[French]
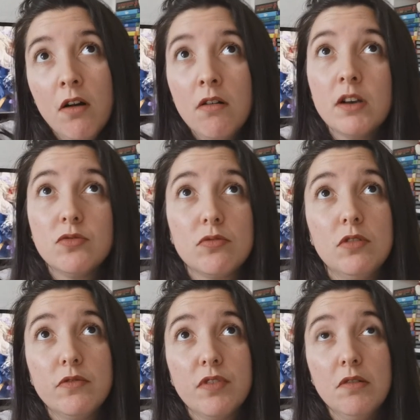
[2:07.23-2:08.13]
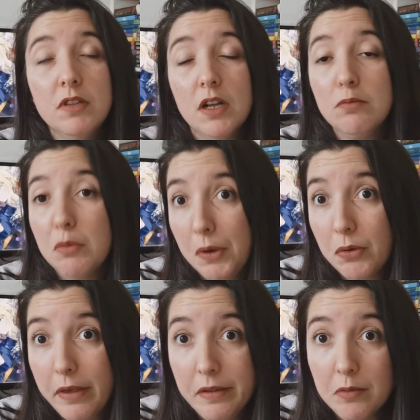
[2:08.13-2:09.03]
on reste sur notre fin, on est là, bon bah
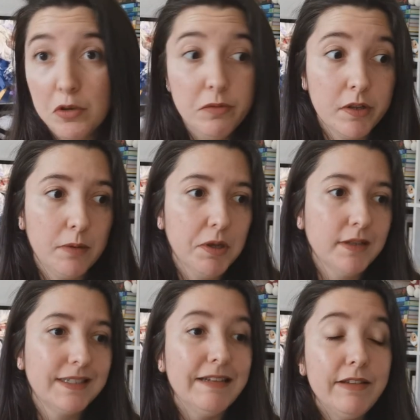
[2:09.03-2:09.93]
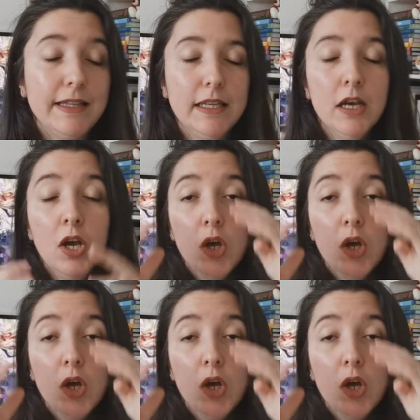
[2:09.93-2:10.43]
ok c'est bon, très bien, c'est fini.